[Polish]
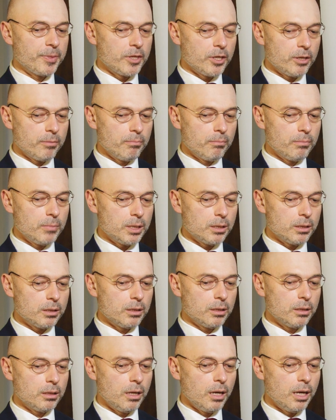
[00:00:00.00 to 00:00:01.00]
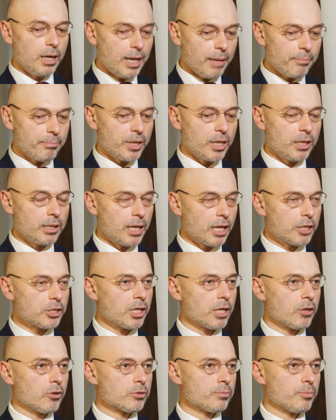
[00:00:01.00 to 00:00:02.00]
tym lepiej
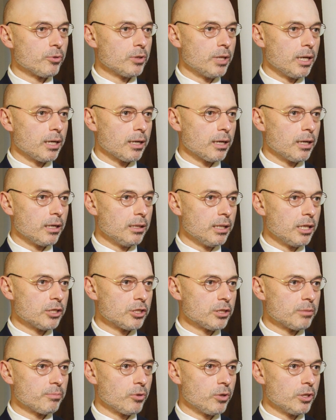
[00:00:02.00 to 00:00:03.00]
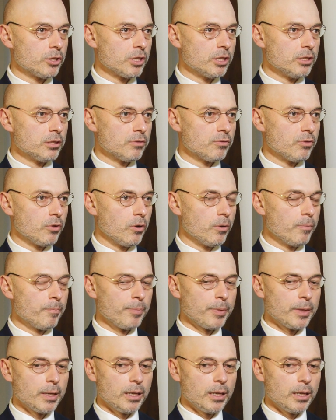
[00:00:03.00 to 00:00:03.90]
nasza gospodarka i nasze społeczeństwo